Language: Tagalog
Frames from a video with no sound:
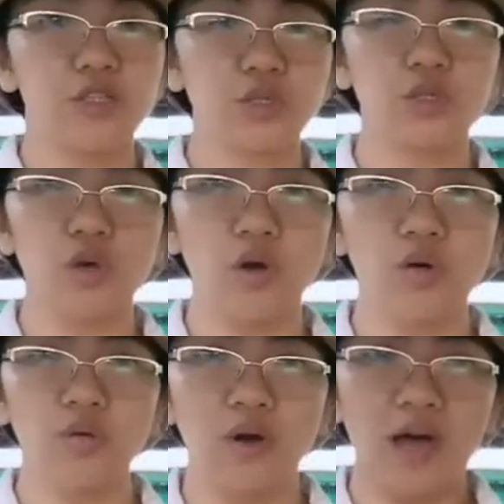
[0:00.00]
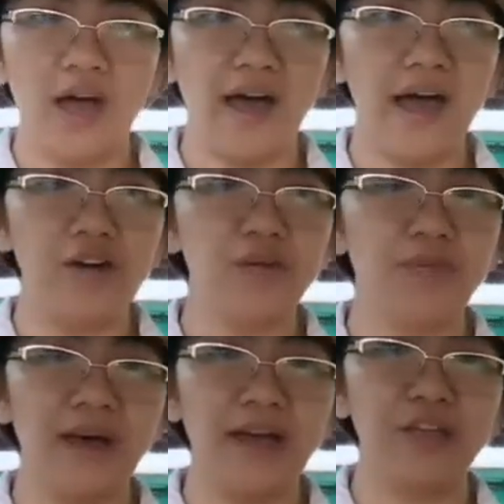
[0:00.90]
you should know uh, ano
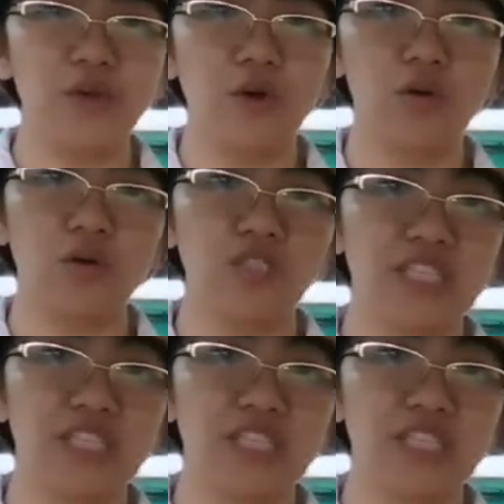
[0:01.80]
ba yung